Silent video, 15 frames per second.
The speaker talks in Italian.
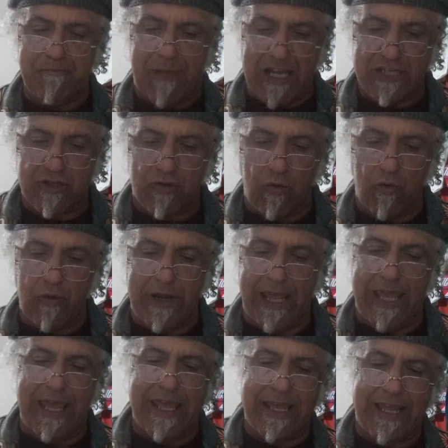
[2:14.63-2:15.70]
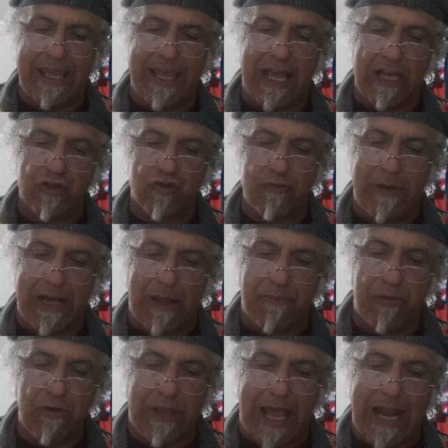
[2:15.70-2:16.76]
bastone e che assumerà
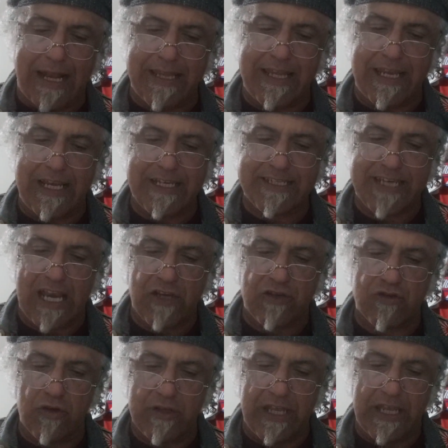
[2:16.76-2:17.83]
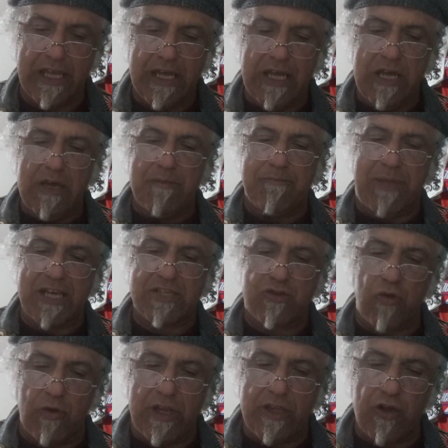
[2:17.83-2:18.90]
più tardi il senso di
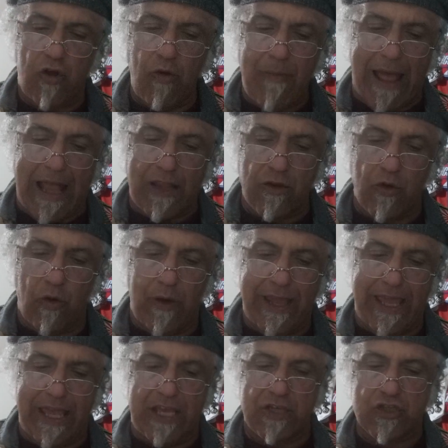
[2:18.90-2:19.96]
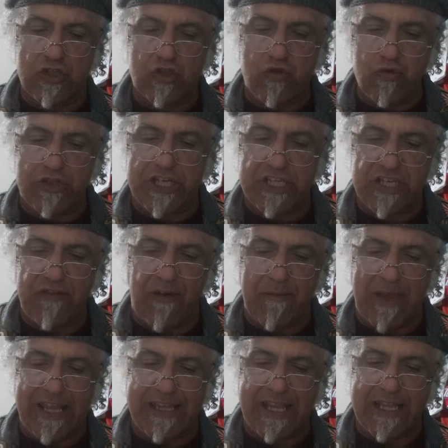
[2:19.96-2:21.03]
bastone di comando e
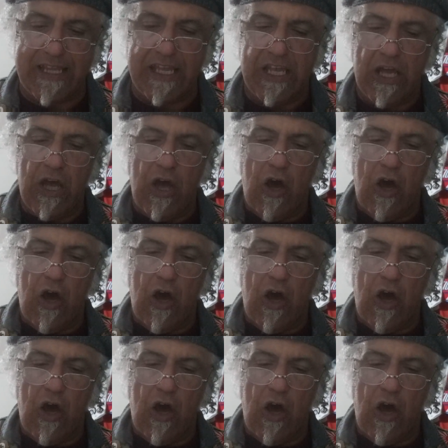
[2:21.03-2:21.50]
successivamente di